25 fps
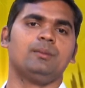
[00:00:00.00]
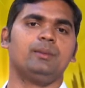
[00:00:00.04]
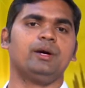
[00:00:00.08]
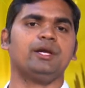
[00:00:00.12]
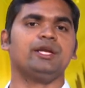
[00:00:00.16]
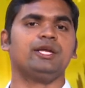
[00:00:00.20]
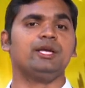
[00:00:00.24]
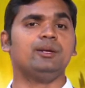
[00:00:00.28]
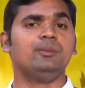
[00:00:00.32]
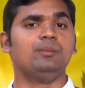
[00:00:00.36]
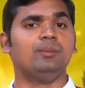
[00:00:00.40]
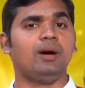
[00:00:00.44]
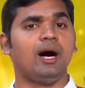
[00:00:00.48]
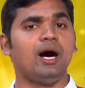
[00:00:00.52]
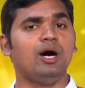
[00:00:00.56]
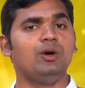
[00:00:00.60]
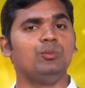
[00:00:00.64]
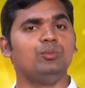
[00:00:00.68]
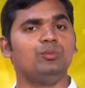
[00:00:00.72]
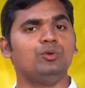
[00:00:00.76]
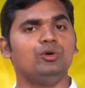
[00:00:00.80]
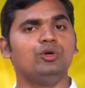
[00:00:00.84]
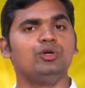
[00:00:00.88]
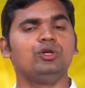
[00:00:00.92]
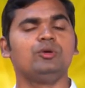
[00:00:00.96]
మరి మా
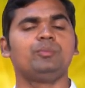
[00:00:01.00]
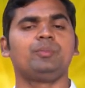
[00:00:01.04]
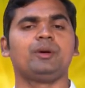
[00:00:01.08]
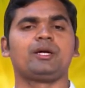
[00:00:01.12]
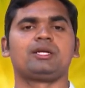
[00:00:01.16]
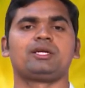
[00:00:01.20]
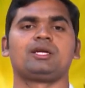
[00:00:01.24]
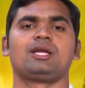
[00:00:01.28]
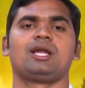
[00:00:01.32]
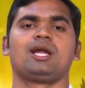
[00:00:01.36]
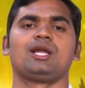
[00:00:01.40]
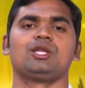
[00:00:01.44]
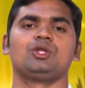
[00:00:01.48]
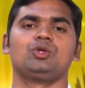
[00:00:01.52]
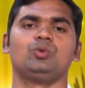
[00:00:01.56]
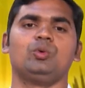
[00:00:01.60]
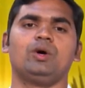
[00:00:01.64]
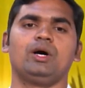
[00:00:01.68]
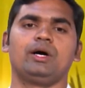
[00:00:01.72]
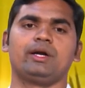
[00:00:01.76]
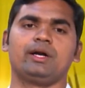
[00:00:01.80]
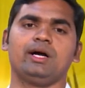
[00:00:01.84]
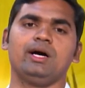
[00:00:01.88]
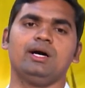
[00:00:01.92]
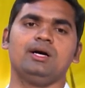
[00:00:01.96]
మూడు పట్టణాల
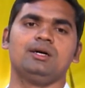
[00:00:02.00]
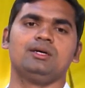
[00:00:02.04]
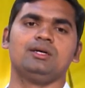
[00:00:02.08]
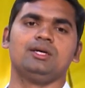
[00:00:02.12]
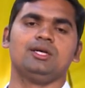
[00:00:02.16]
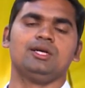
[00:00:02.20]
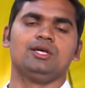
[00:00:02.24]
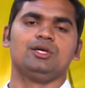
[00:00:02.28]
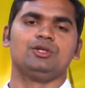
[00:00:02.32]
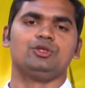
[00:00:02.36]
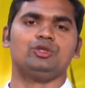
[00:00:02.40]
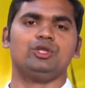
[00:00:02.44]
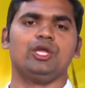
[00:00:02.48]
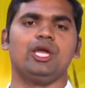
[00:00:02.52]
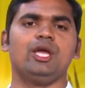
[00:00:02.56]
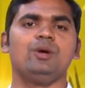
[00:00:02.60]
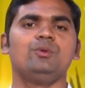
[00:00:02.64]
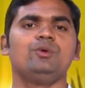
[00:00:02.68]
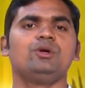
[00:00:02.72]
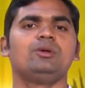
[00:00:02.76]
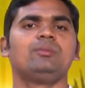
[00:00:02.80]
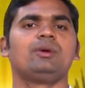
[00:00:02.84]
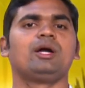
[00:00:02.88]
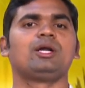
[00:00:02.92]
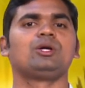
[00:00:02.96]
ద్వారా
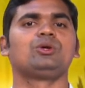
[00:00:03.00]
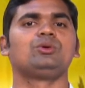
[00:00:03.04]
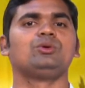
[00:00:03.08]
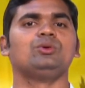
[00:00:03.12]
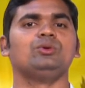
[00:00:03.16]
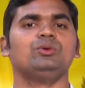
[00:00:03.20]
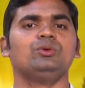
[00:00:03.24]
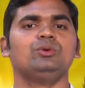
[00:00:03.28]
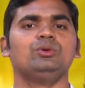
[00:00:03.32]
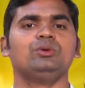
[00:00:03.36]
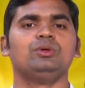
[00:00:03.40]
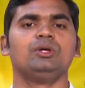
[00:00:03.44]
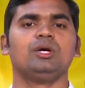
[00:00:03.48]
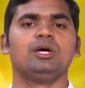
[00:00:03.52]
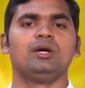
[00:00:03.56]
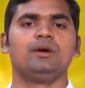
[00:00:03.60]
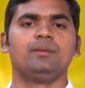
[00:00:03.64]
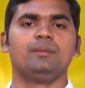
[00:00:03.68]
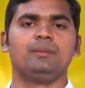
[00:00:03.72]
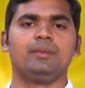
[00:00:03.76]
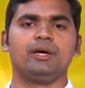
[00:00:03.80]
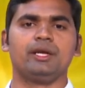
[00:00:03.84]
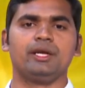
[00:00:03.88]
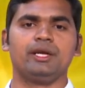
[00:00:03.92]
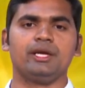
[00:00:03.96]
దేవుడు మనకు
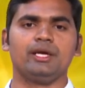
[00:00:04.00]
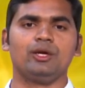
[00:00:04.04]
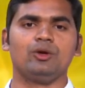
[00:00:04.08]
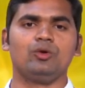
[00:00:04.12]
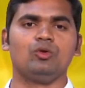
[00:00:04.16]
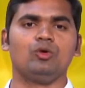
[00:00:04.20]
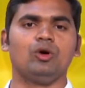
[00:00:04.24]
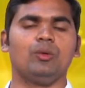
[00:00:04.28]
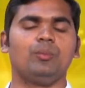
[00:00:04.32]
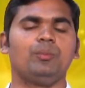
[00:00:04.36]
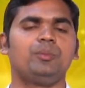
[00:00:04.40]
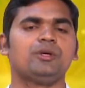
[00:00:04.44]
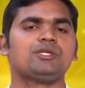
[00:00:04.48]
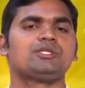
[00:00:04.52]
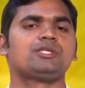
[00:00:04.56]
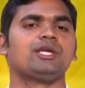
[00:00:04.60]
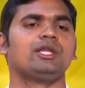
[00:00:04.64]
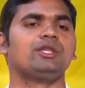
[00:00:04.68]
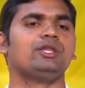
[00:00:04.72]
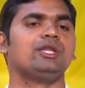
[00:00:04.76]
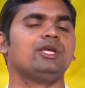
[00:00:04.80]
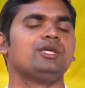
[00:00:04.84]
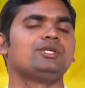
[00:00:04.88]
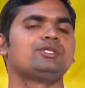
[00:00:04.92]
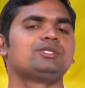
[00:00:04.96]
మరి గొప్ప
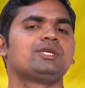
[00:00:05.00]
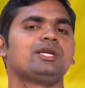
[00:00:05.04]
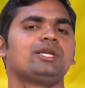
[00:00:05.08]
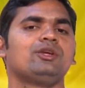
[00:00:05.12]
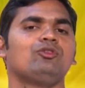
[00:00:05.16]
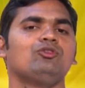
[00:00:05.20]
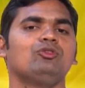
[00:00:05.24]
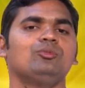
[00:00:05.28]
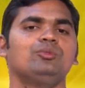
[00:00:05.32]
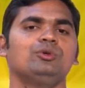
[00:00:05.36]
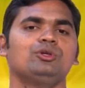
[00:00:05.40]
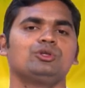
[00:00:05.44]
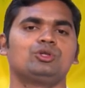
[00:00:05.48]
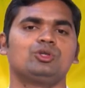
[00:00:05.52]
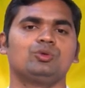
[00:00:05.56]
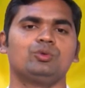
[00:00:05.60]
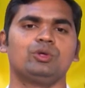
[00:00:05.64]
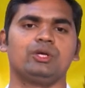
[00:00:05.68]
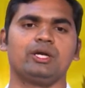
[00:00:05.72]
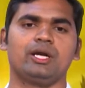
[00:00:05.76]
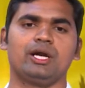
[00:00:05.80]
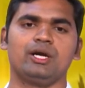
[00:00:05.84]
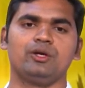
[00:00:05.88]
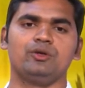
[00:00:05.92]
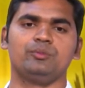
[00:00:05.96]
సందేశాన్ని ఇవ్వబోతూ
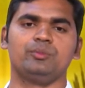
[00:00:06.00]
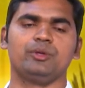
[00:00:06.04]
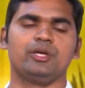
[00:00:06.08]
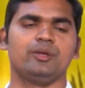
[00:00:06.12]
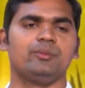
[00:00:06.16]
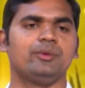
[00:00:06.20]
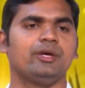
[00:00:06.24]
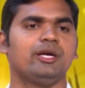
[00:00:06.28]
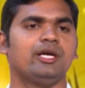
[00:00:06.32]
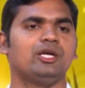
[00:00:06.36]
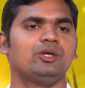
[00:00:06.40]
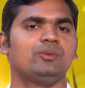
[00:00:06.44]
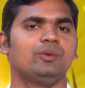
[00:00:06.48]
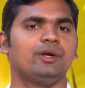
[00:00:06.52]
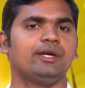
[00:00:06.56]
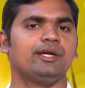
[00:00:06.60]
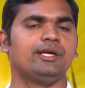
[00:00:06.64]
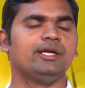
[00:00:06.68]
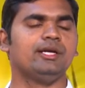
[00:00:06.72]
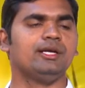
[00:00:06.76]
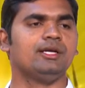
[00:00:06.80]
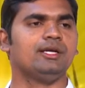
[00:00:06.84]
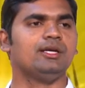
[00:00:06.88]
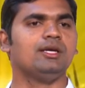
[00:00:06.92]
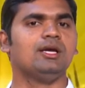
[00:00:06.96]
ఉన్నాడు
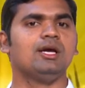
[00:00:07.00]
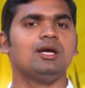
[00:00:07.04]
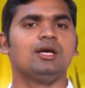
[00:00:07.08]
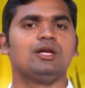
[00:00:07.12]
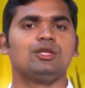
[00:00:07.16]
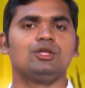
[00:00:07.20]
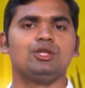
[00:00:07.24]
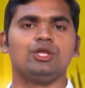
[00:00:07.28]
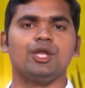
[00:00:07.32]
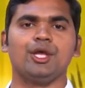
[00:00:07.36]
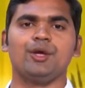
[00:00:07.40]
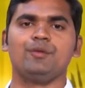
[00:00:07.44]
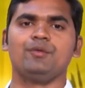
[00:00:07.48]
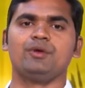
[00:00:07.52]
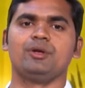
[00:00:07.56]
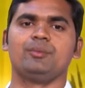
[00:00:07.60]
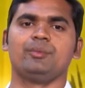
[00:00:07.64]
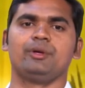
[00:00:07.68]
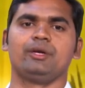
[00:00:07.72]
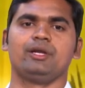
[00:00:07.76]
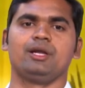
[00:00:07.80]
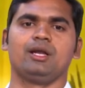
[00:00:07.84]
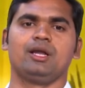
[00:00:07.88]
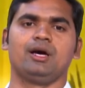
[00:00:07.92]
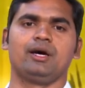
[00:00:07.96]
ప్రియమైనటువంటి
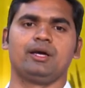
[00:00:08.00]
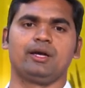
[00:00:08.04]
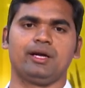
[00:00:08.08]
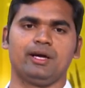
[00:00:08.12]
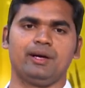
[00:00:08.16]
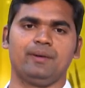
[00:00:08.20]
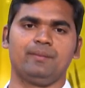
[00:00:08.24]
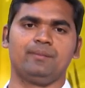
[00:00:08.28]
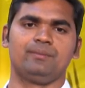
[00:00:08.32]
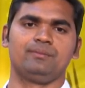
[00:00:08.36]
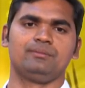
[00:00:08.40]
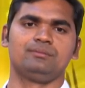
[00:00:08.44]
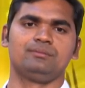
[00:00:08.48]
దేవుని బిడ్డలారా